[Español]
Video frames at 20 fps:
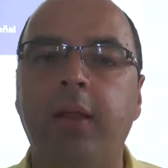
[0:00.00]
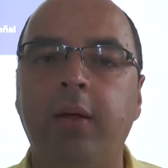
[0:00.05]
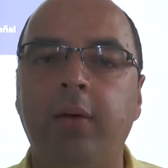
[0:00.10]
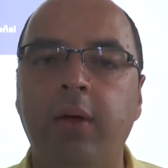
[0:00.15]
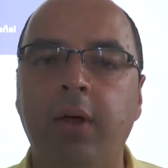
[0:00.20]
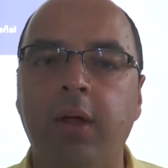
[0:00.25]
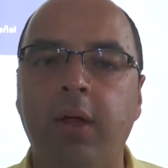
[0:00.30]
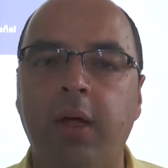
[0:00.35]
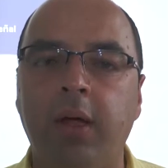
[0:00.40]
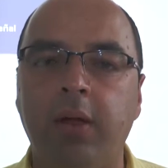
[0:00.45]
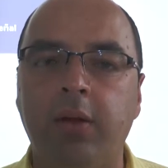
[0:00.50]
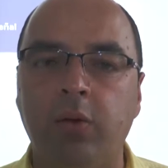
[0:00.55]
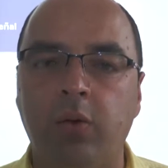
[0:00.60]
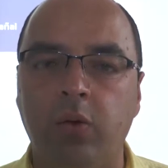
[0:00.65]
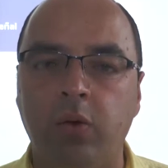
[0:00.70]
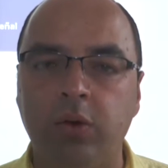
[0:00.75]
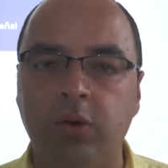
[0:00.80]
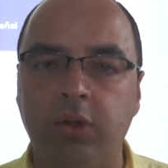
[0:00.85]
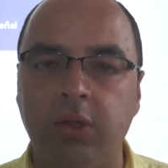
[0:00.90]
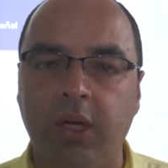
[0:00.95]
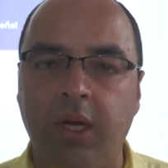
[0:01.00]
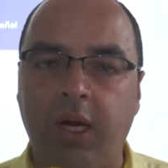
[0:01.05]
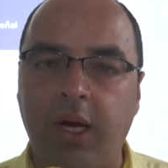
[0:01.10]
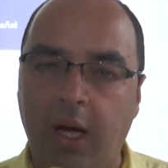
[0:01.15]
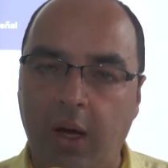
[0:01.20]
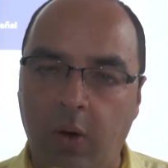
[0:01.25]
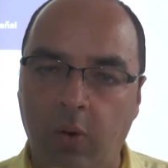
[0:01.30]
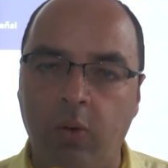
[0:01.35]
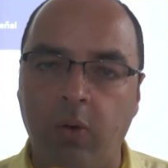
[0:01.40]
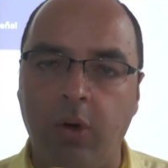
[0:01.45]
de vida de todos y
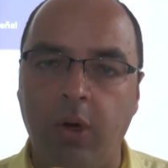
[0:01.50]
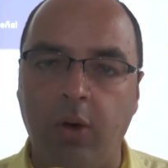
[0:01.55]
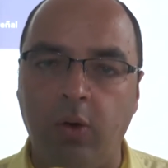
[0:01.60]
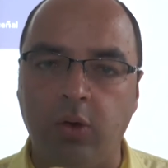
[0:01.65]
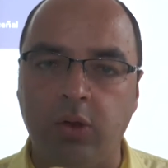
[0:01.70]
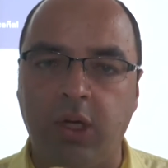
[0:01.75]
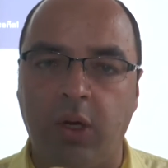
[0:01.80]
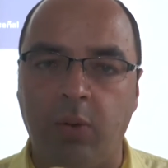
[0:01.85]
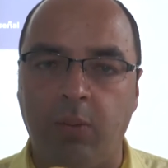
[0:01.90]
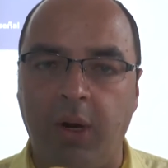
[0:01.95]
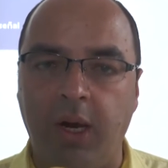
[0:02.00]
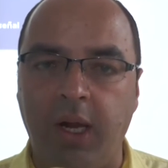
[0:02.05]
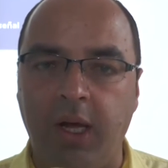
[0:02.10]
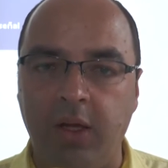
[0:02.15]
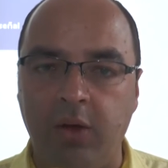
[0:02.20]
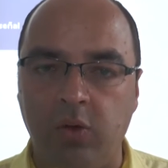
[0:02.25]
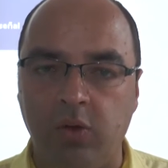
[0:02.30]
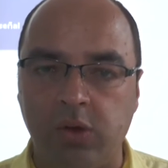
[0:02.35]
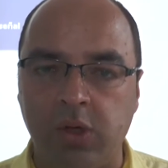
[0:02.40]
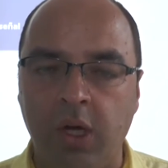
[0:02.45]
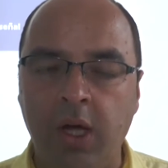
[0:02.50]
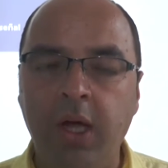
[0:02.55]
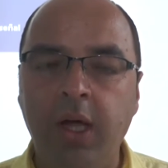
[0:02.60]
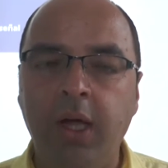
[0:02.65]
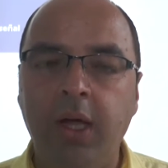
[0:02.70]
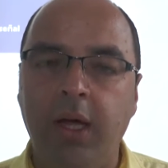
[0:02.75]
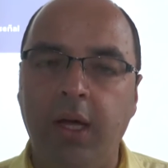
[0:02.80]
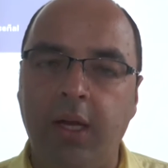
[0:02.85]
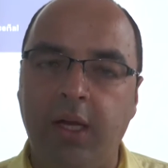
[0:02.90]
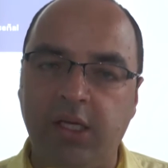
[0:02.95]
cada uno de los yarmaleños
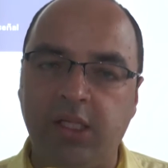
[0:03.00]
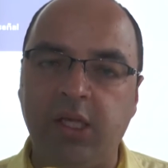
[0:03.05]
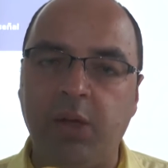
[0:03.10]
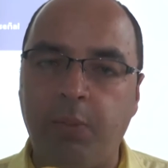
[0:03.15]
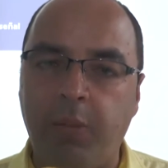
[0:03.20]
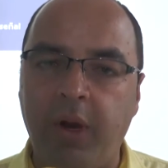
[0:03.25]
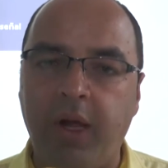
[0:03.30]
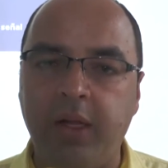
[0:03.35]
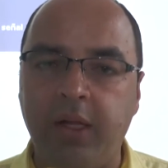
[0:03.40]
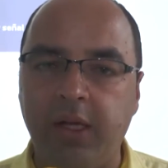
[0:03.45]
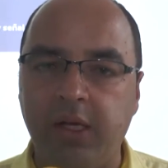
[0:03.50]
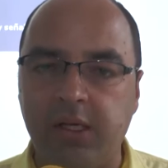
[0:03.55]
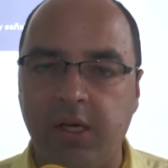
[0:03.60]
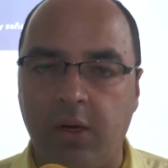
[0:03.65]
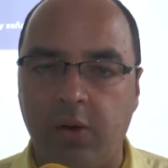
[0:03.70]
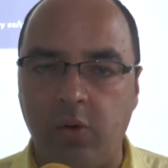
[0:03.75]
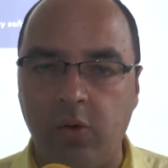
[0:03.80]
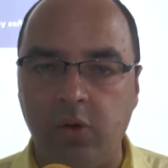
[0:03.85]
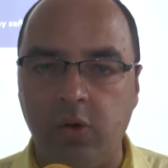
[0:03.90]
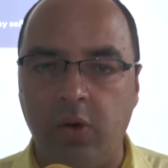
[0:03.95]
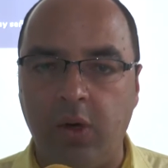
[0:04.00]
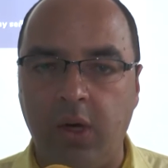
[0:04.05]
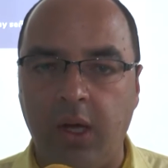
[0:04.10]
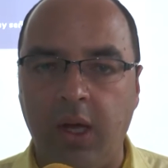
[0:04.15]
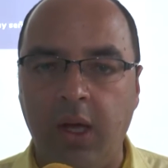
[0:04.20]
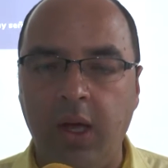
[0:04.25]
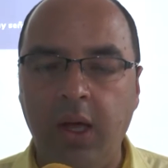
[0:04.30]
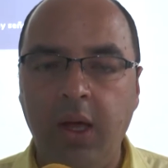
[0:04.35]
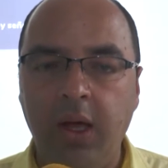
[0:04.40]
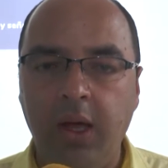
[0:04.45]
en este plan de desarrollo
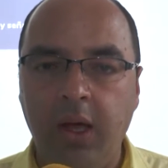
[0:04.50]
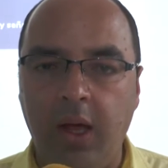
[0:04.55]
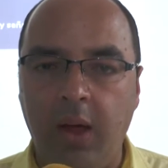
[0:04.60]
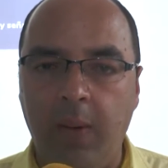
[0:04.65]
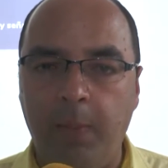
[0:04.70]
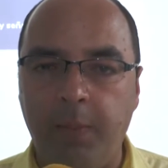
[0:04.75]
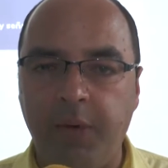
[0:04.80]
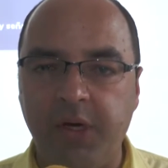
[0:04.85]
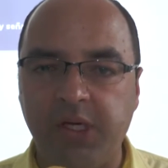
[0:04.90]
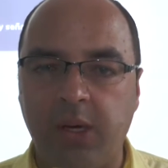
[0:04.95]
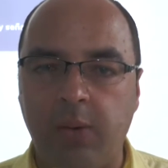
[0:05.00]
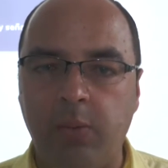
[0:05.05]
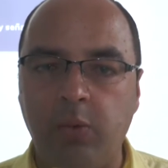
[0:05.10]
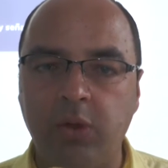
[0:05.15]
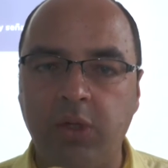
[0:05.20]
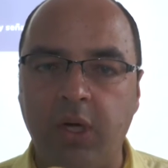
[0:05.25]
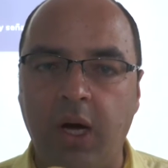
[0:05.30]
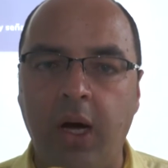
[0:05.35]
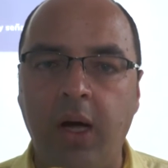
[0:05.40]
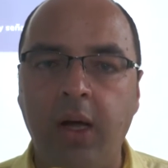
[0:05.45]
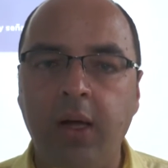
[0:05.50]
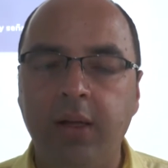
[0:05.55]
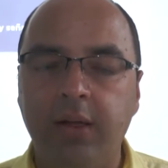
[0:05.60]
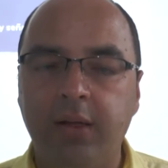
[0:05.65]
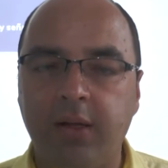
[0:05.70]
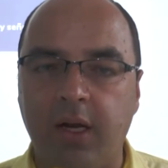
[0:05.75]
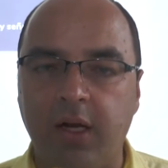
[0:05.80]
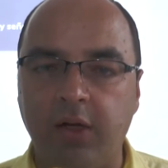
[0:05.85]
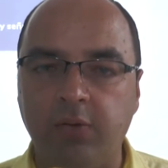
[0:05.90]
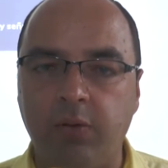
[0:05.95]
que empezamos a
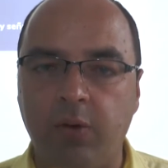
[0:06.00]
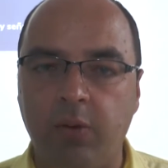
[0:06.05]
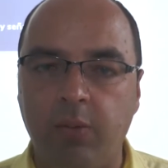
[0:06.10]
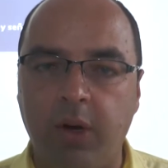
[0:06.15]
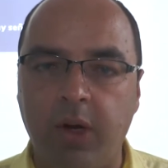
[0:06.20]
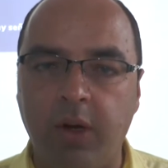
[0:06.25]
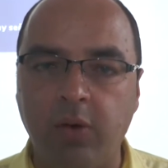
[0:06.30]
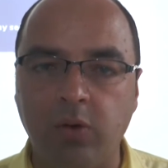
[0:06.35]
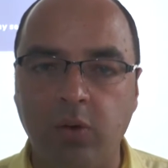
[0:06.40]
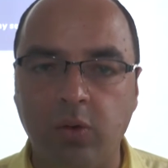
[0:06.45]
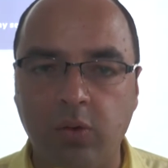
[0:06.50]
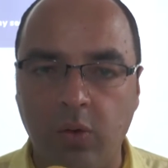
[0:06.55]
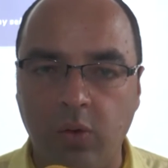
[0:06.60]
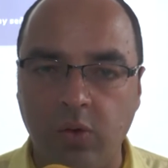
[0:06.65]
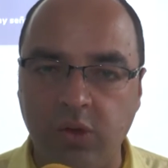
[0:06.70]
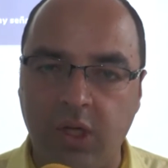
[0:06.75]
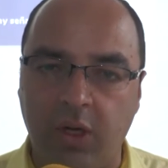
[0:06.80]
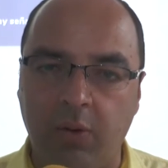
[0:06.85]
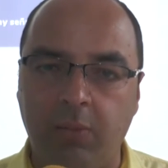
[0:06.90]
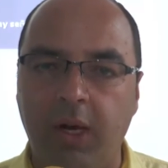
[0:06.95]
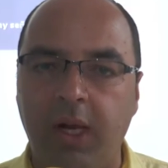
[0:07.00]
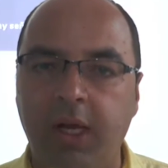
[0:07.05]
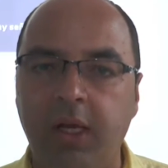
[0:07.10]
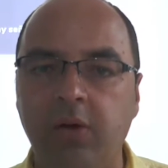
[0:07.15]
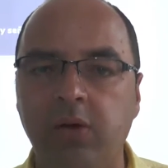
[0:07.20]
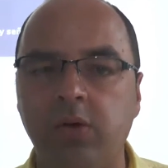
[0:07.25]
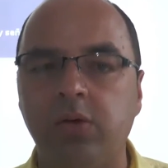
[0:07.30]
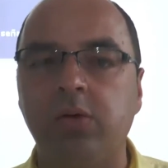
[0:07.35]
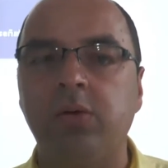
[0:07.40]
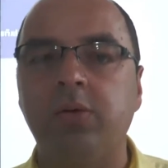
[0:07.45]
transformar nosotros los
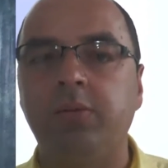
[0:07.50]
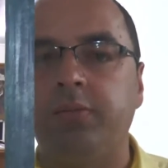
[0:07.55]
yarmaleños.